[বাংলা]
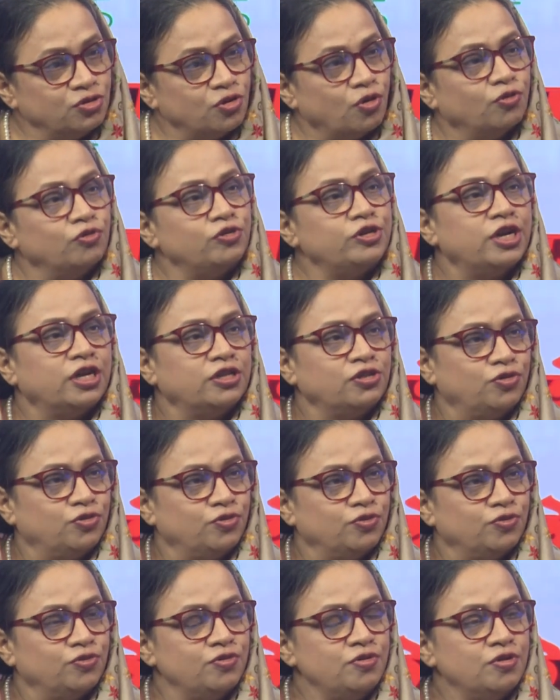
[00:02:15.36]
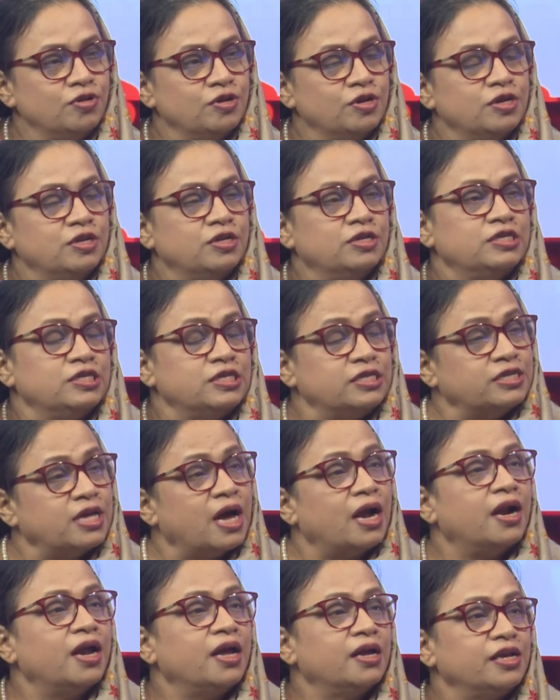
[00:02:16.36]
জনসাধারণ
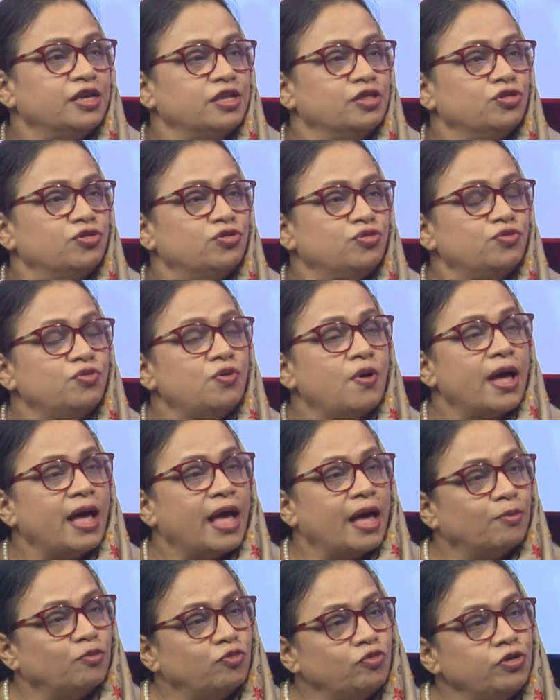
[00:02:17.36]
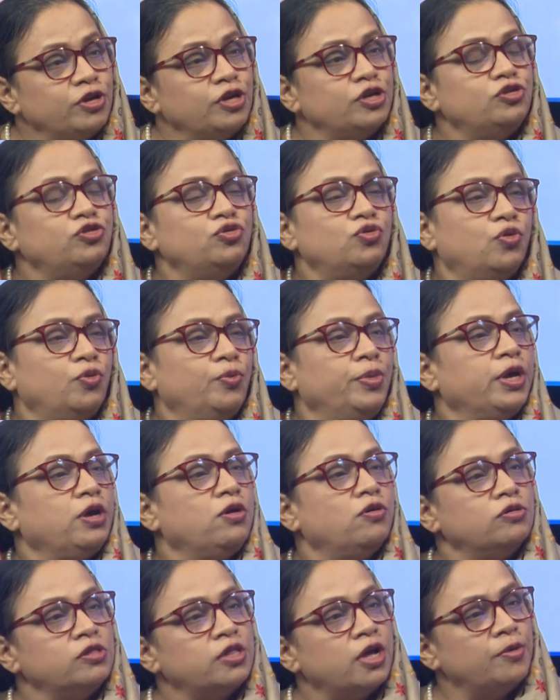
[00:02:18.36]
তারা কিন্তু এমন কিছু
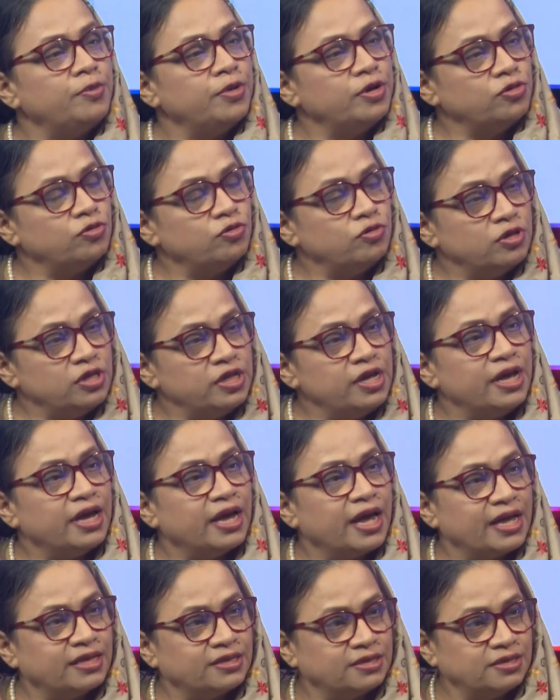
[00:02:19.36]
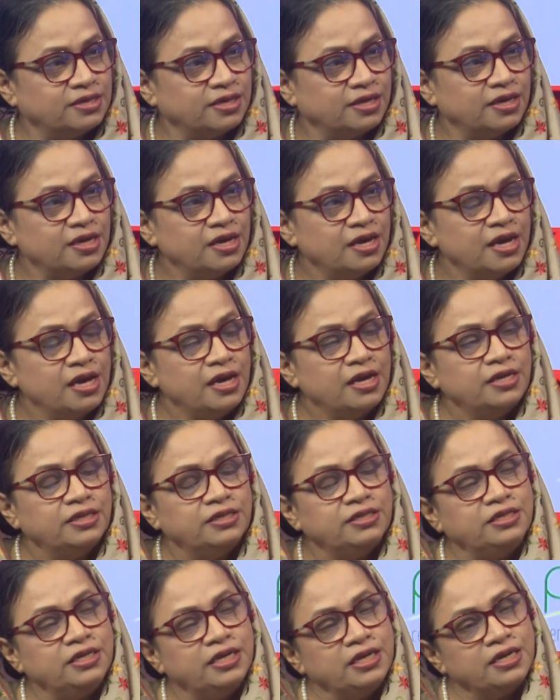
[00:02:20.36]
অভিজ্ঞতার ভেতর দিয়ে গেছে
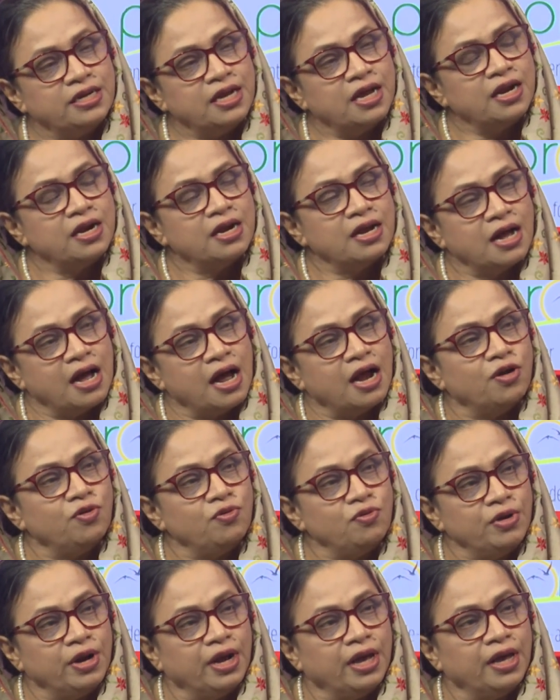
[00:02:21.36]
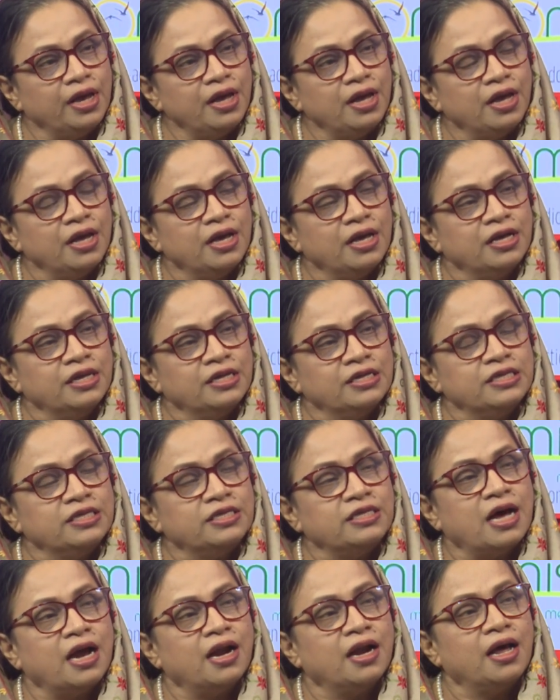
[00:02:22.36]
যেটার কারণে
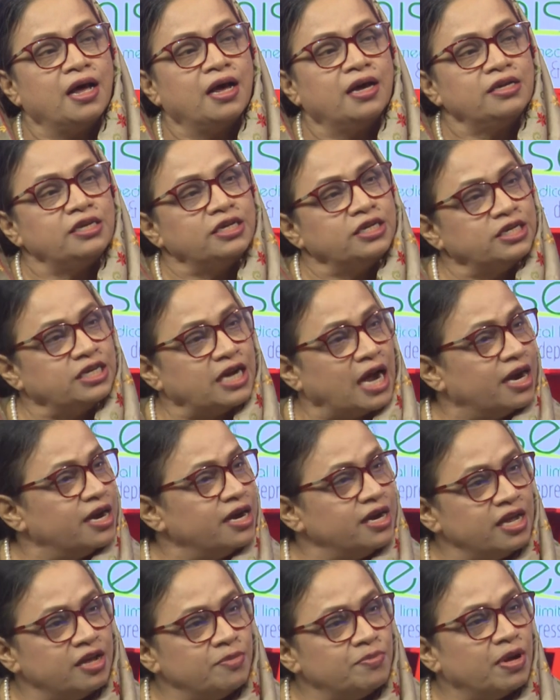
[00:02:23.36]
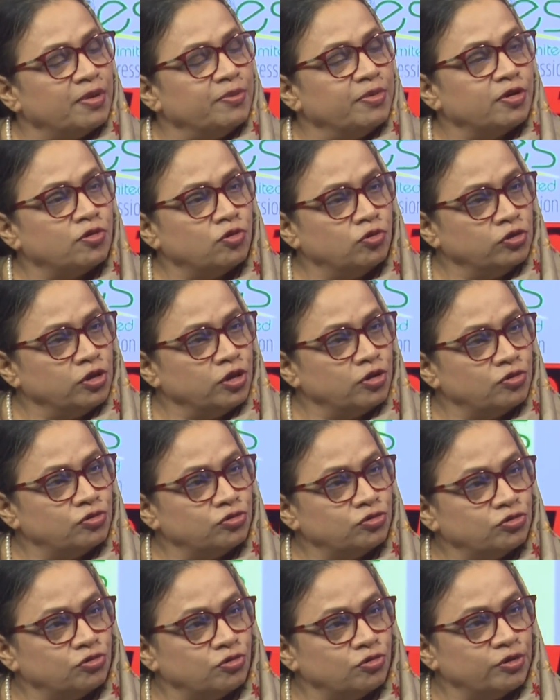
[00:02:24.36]
তারা শারীরিকভাবে
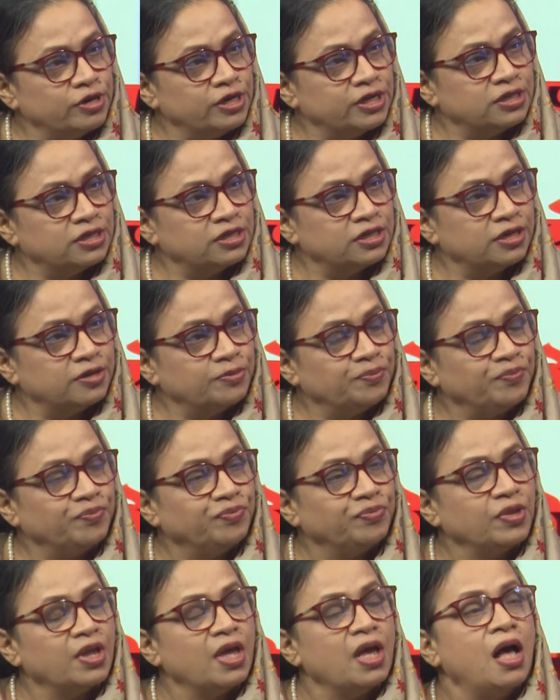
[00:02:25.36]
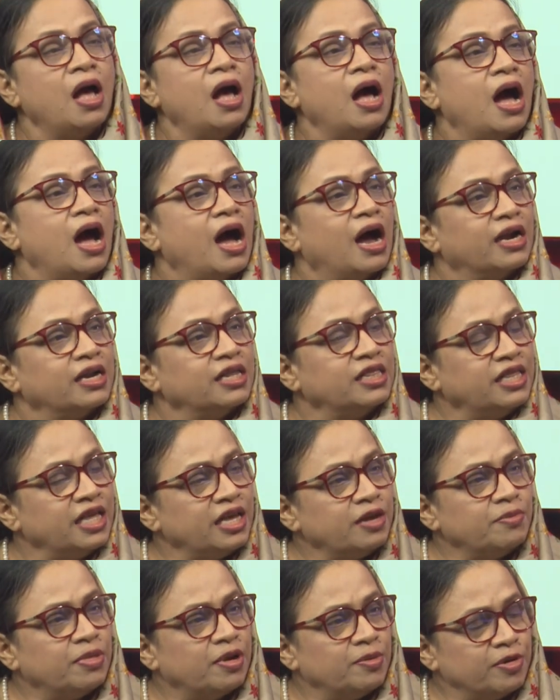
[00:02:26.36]
ক্ষতিগ্রস্ত হয়েছে
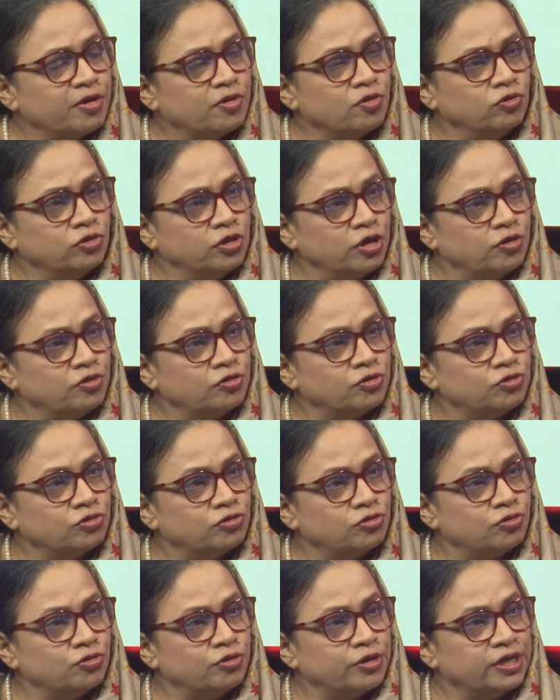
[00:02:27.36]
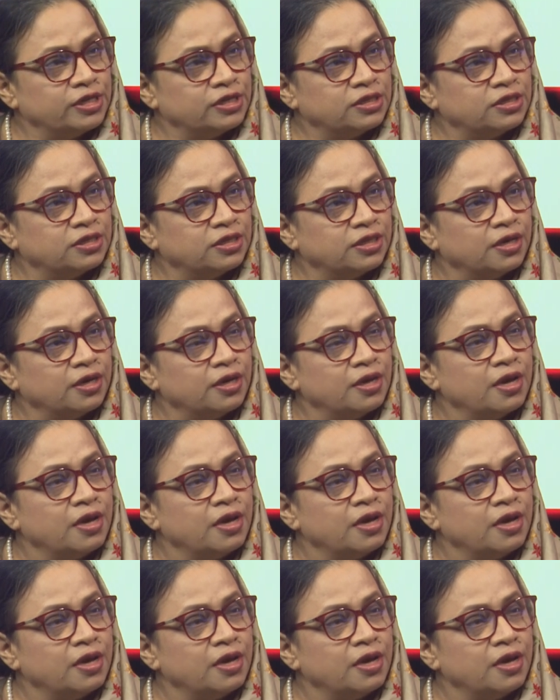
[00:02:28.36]
আর্থিকভাবে ক্ষতিগ্রস্ত হয়েছে